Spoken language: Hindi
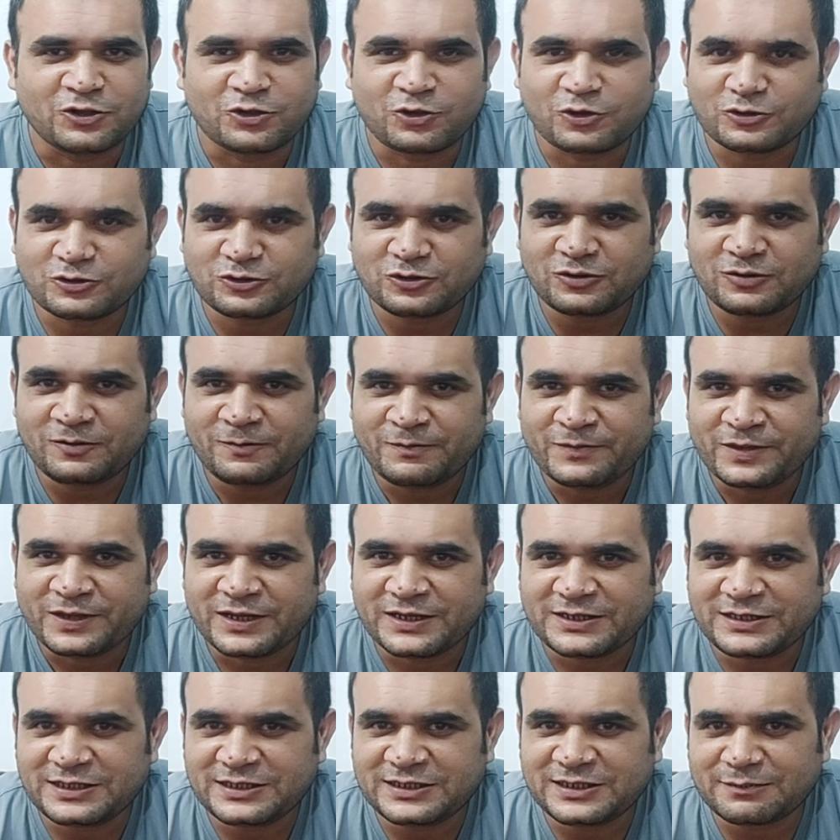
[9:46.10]
तो दोस्तों
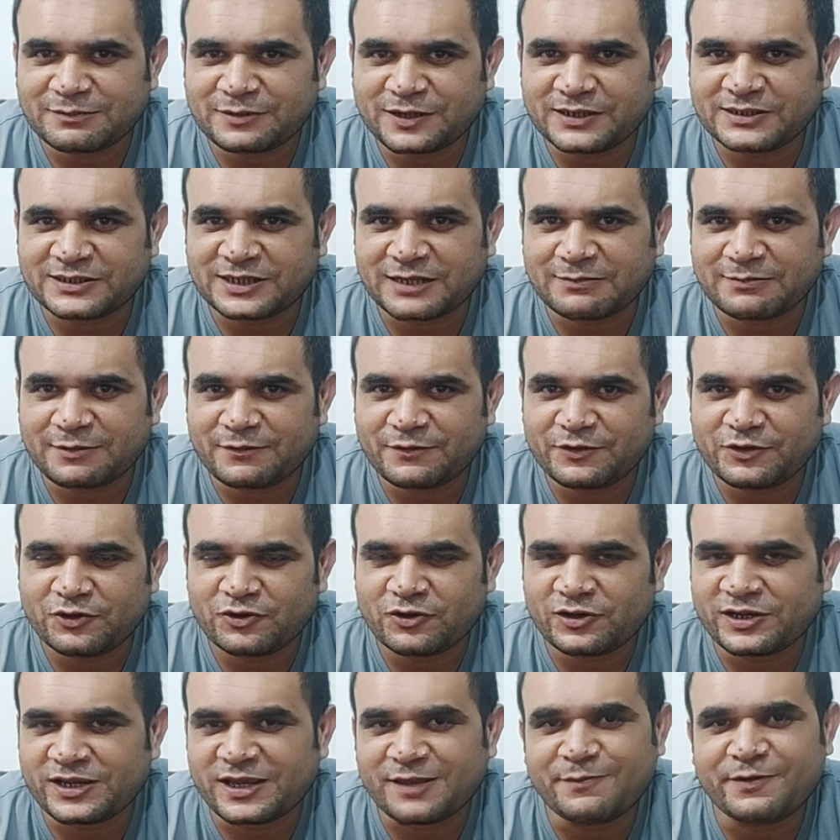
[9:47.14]
इसी सब के साथ मैं वीडियो
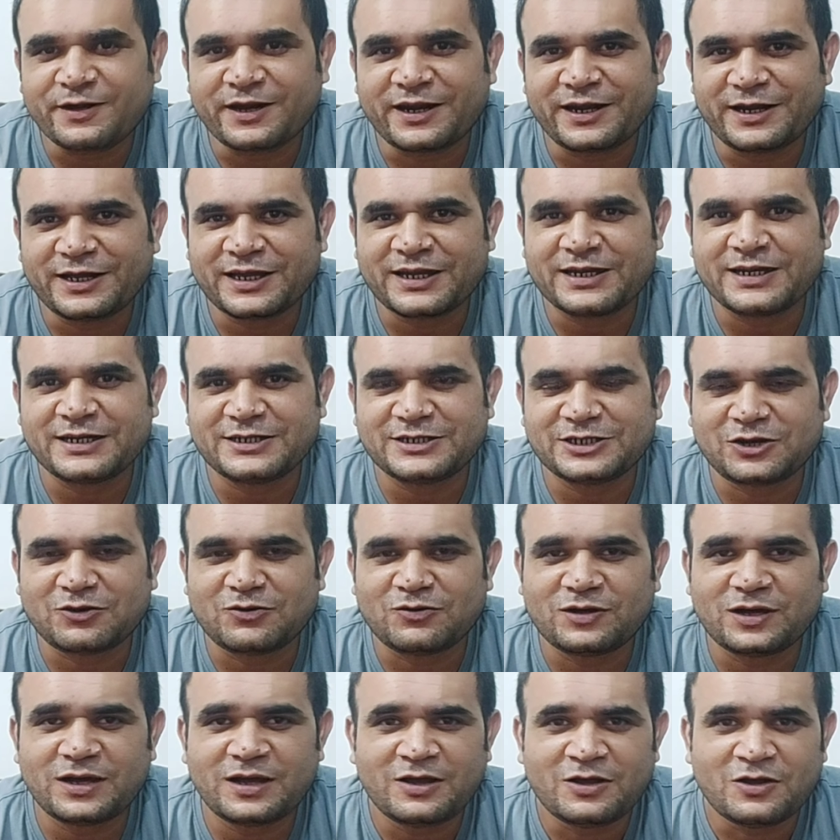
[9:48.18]
को यहीं पर एंड करना
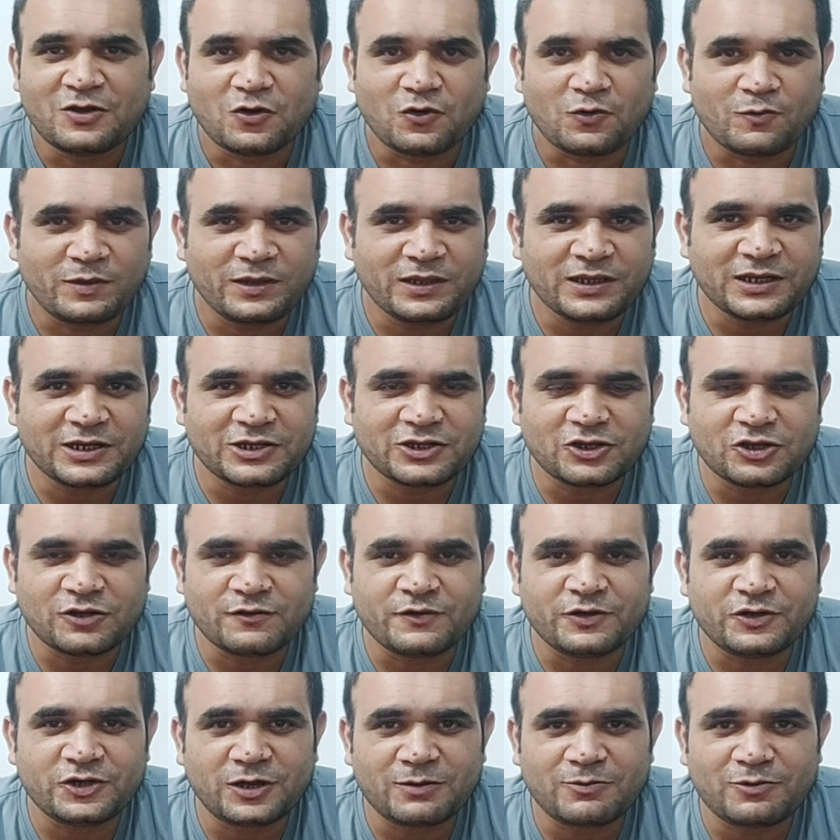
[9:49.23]
चाहूंगा उम्मीद करता हूँ कि
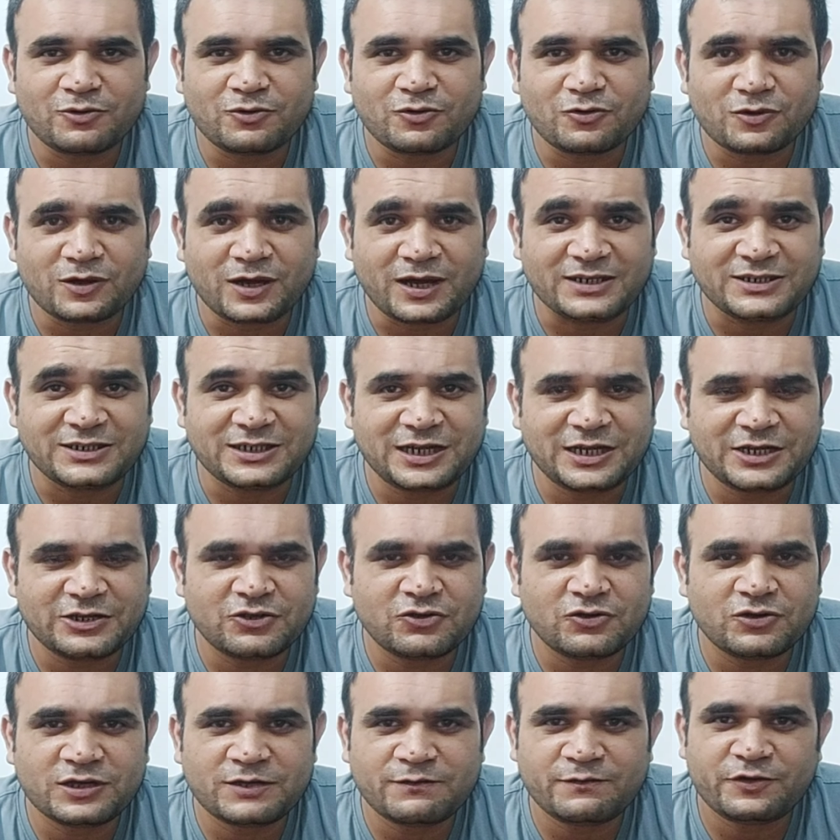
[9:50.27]
वीडियो आप लोगों को अच्छी लगी
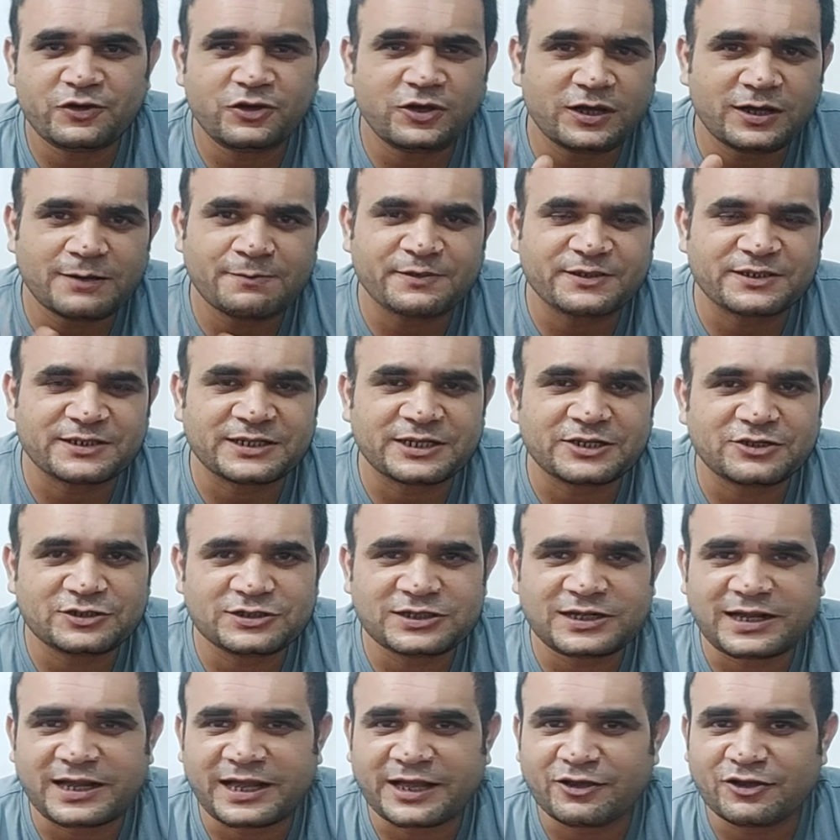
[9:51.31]
होगी वीडियो अगर पसंद आई तो
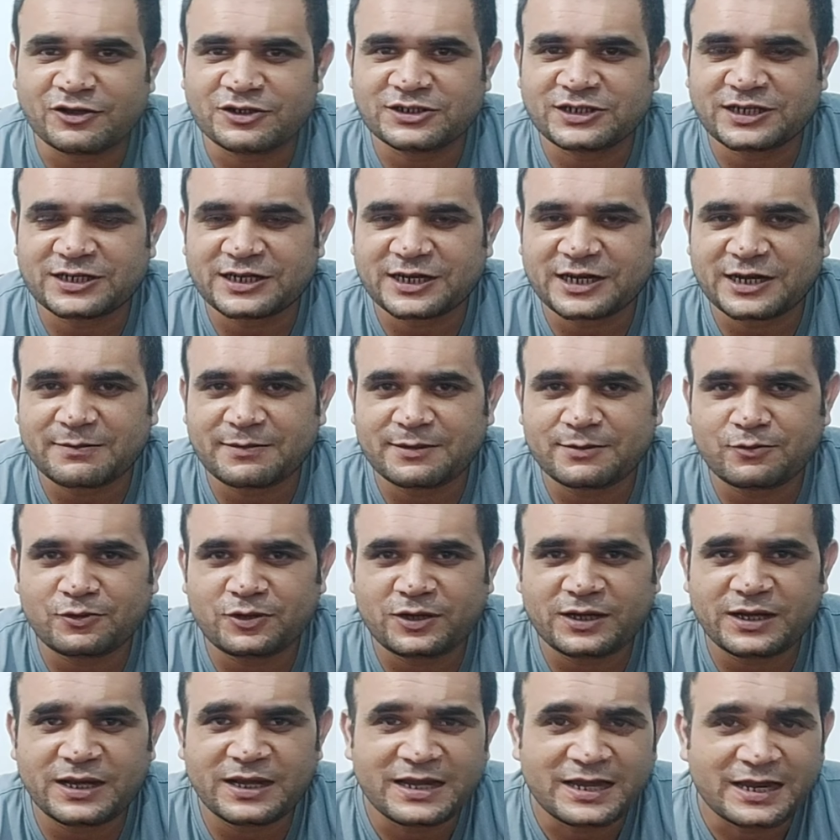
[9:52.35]
इसे लाइक और शेयर करना मत
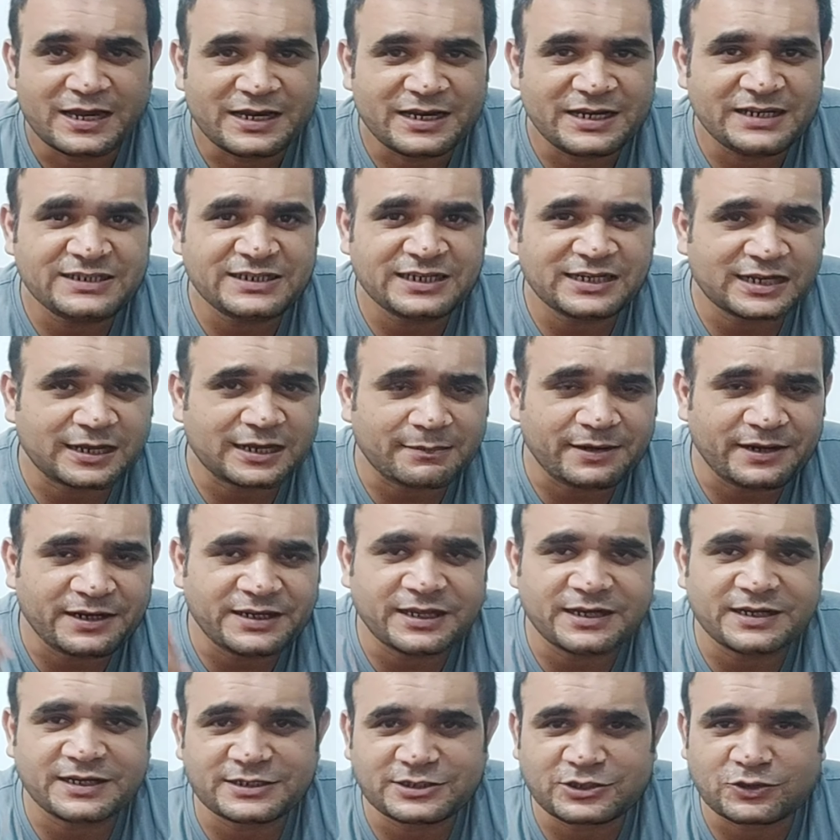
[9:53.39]
भूलेगा नीचे कमेंट
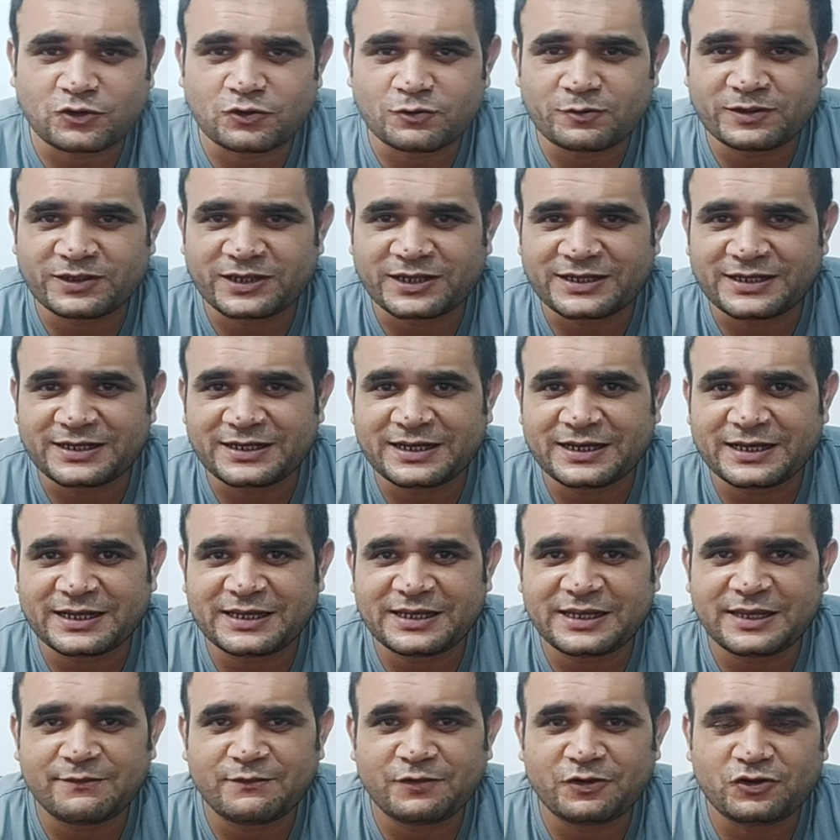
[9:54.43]
करके जरूर बताइएगा कि
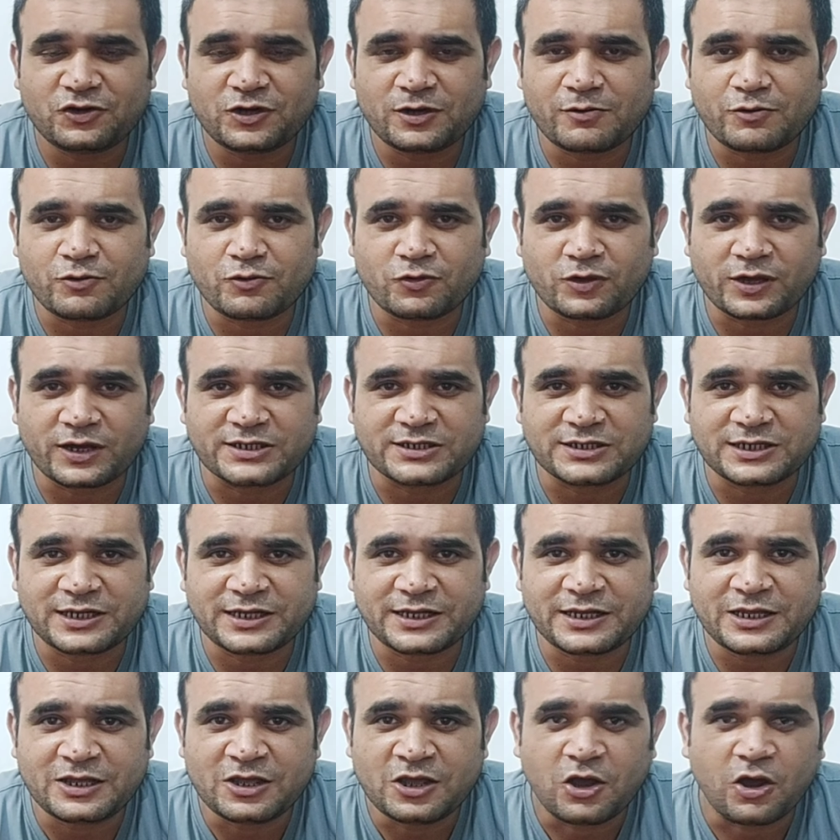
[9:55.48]
ये वीडियो आप लोगों को कैसी
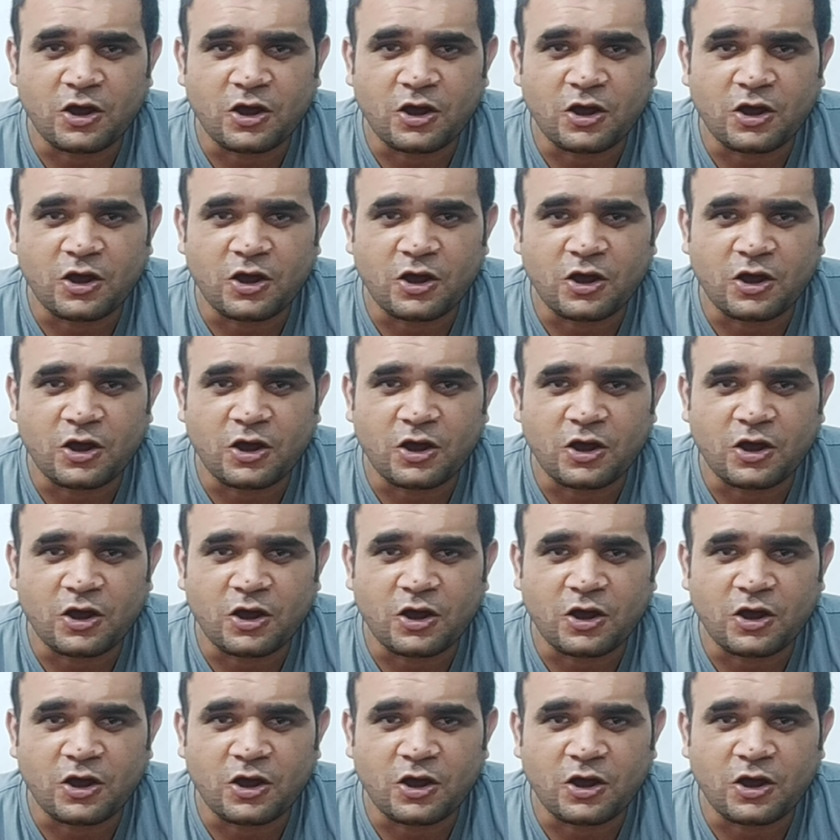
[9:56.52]
लगी